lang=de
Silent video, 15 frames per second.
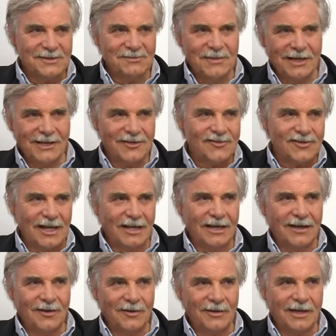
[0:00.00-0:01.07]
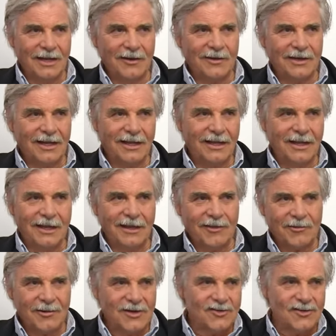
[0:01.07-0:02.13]
Mick Jagger oder, oder Keith
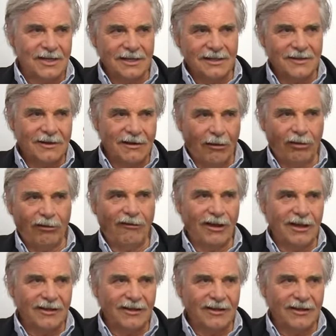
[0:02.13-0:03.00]
Richard oder so,